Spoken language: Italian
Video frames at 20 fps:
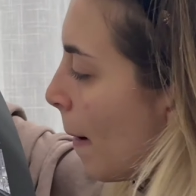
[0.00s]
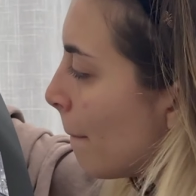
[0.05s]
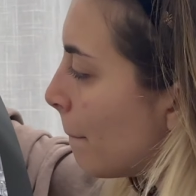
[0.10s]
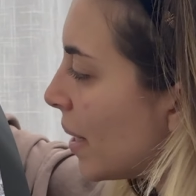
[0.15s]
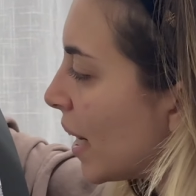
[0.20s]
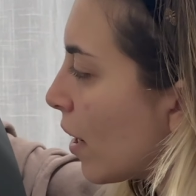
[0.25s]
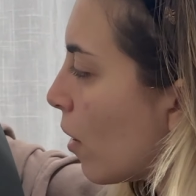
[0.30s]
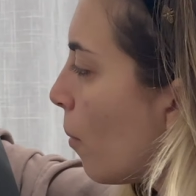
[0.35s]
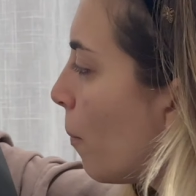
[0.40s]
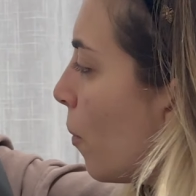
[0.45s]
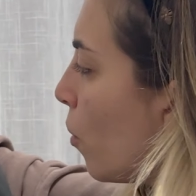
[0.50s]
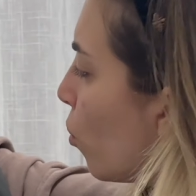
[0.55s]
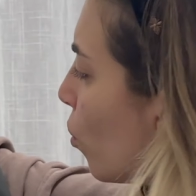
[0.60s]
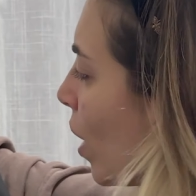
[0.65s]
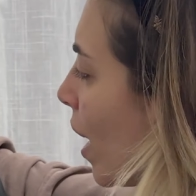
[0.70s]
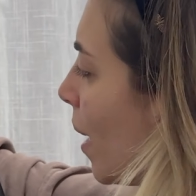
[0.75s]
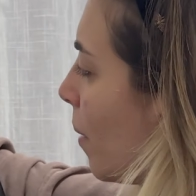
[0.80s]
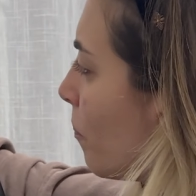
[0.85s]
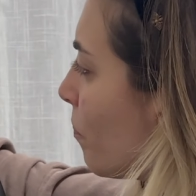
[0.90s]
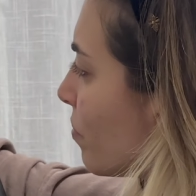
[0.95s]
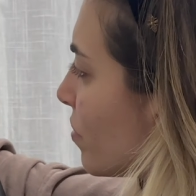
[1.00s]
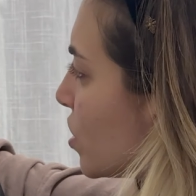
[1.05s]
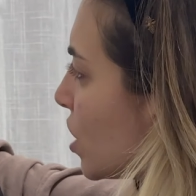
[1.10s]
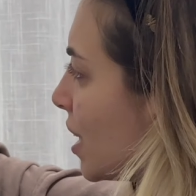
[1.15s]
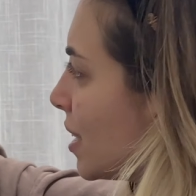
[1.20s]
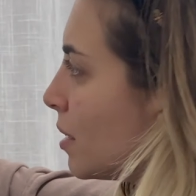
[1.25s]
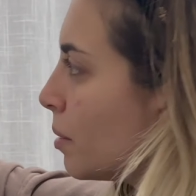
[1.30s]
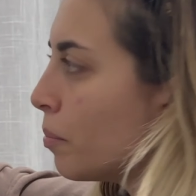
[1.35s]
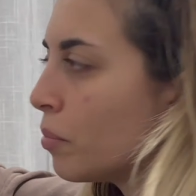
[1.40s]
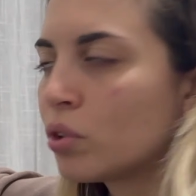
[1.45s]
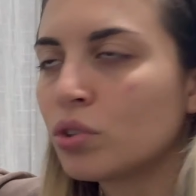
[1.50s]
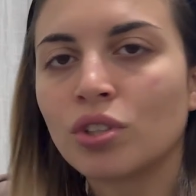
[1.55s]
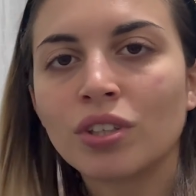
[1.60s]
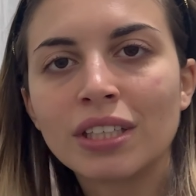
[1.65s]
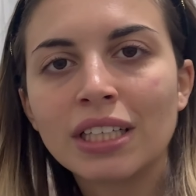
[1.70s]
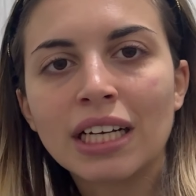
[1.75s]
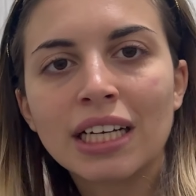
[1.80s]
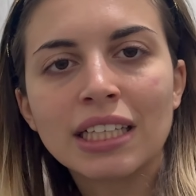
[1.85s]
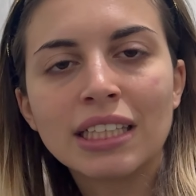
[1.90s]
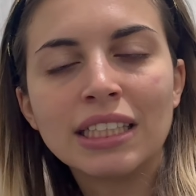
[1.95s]
perché ho paura, cioè si
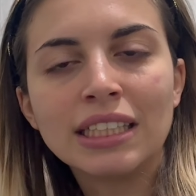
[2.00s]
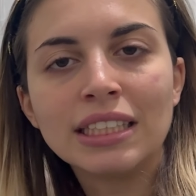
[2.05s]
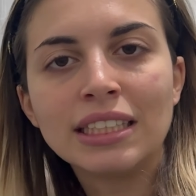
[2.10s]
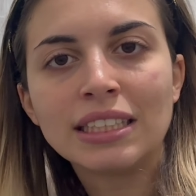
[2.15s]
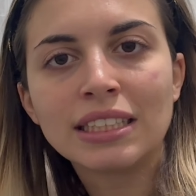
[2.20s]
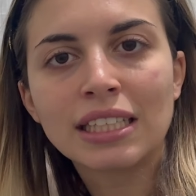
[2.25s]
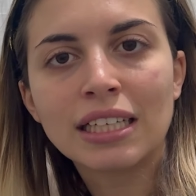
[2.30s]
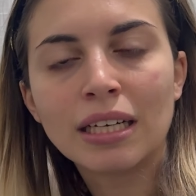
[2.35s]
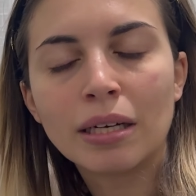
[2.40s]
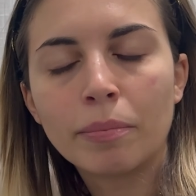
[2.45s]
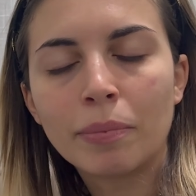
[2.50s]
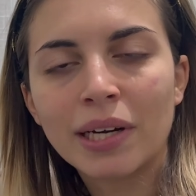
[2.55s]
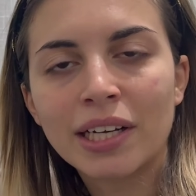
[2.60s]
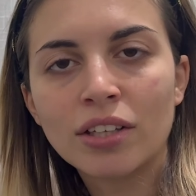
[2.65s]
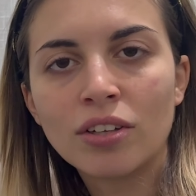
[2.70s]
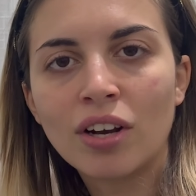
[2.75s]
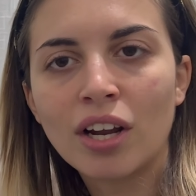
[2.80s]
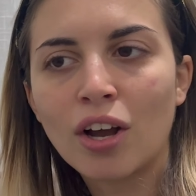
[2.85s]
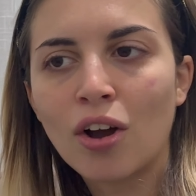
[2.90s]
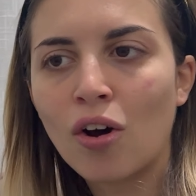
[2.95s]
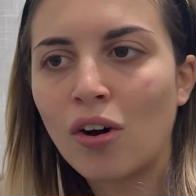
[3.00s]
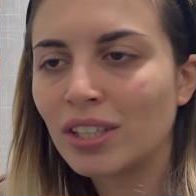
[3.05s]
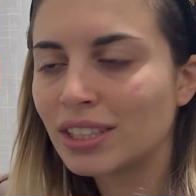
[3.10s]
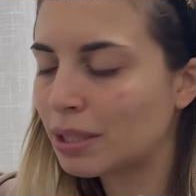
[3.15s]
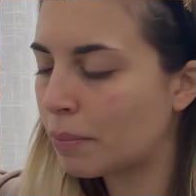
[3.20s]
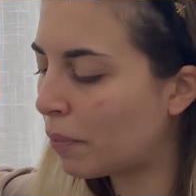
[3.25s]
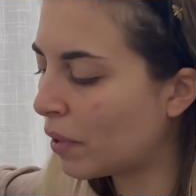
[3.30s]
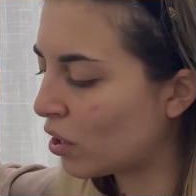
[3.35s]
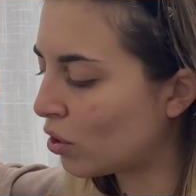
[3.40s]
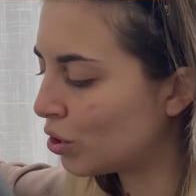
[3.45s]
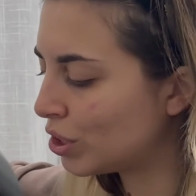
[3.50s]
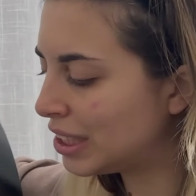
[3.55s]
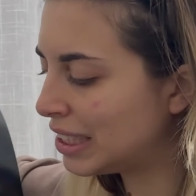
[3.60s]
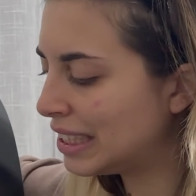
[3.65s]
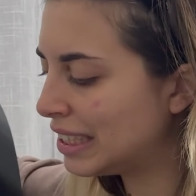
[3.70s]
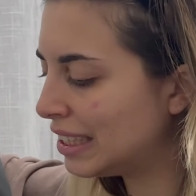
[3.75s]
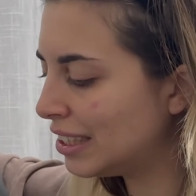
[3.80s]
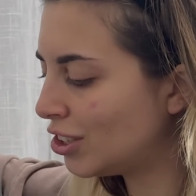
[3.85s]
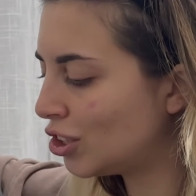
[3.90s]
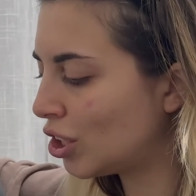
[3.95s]
brucia l'hard disk, perdo le cose, poi
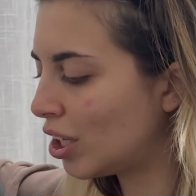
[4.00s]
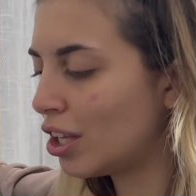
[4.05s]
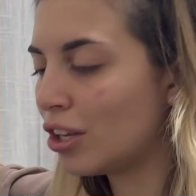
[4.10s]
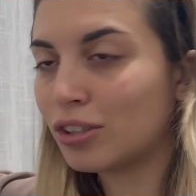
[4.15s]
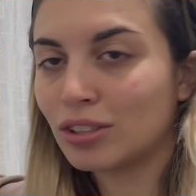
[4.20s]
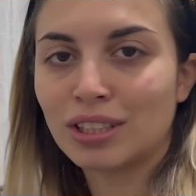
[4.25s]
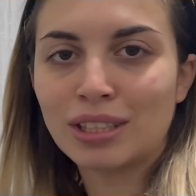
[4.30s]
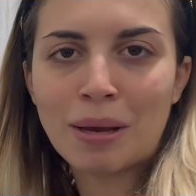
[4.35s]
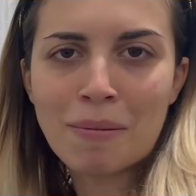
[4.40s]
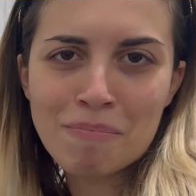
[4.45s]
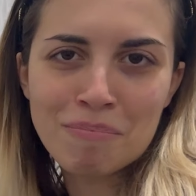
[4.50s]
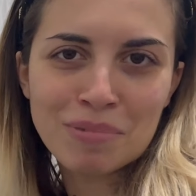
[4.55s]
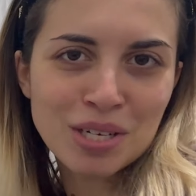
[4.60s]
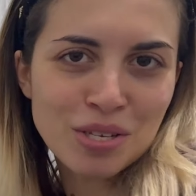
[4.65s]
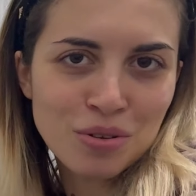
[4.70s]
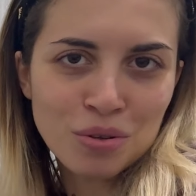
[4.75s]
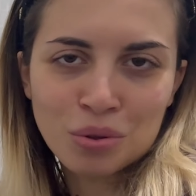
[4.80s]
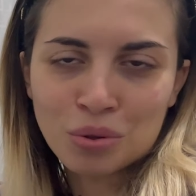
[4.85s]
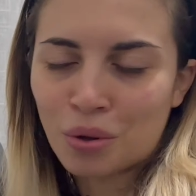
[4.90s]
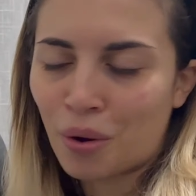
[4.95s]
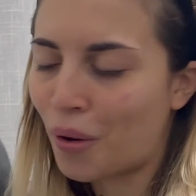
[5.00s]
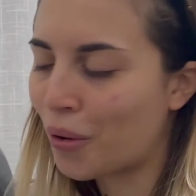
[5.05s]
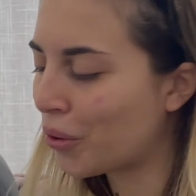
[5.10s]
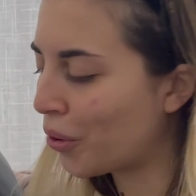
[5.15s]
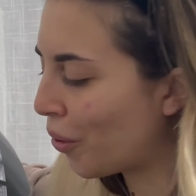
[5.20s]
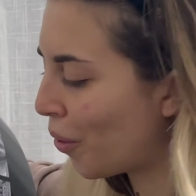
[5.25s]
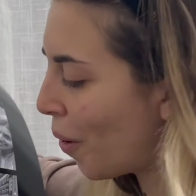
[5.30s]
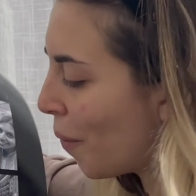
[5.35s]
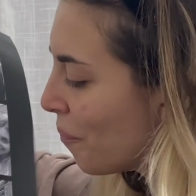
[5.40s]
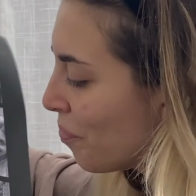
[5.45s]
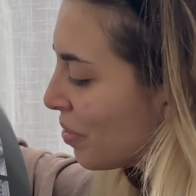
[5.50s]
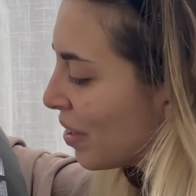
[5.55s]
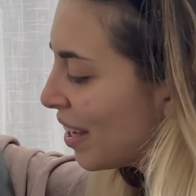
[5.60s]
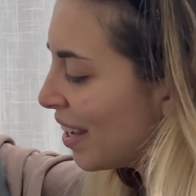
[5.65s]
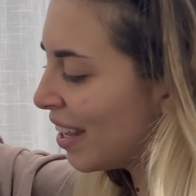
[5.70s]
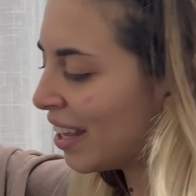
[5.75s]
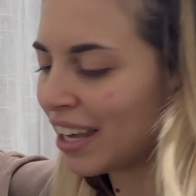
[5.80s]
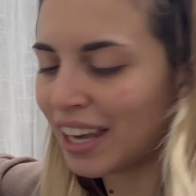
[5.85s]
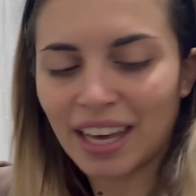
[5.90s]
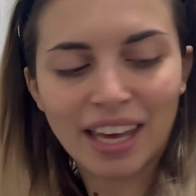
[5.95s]
così ce le ho sempre sott'occhio, no?
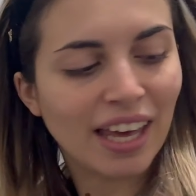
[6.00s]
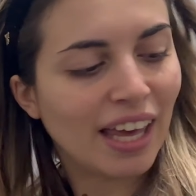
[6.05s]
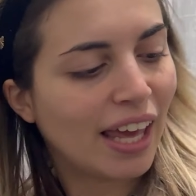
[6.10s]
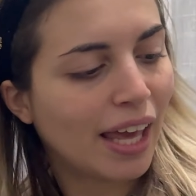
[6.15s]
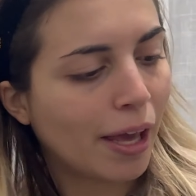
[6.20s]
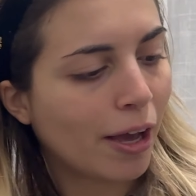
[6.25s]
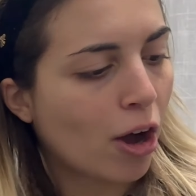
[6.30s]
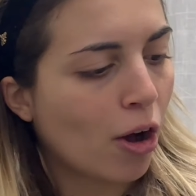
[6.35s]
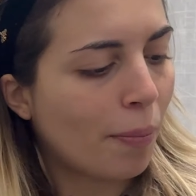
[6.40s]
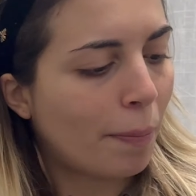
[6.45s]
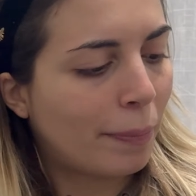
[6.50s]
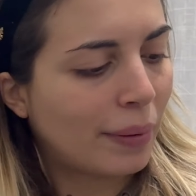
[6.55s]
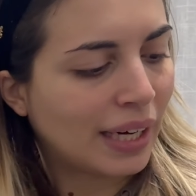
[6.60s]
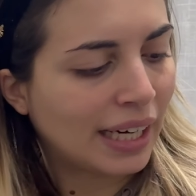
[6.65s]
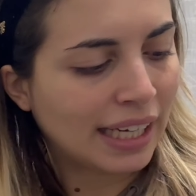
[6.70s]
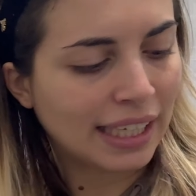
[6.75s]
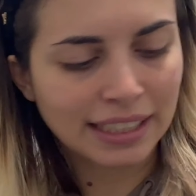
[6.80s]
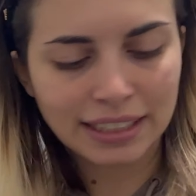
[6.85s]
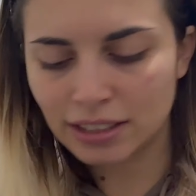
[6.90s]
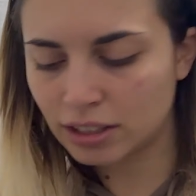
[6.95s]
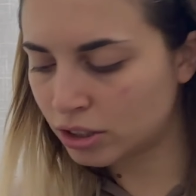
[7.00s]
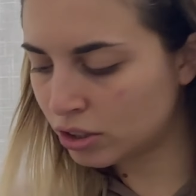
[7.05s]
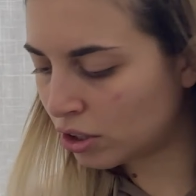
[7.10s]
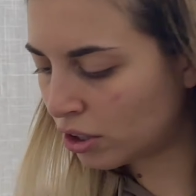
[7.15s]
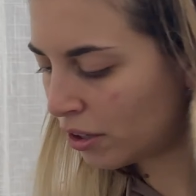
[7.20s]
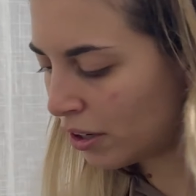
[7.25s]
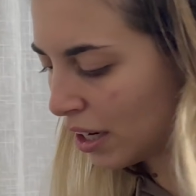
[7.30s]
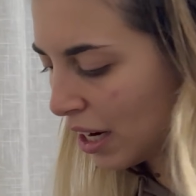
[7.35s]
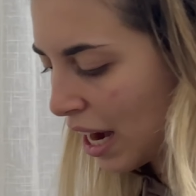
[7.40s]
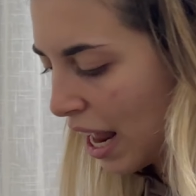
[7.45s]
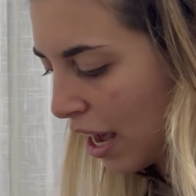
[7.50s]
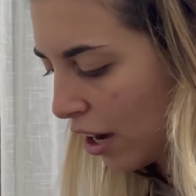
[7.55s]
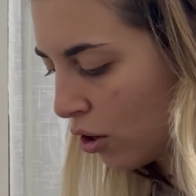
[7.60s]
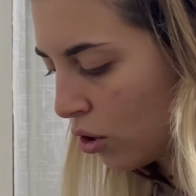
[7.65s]
E ho preso la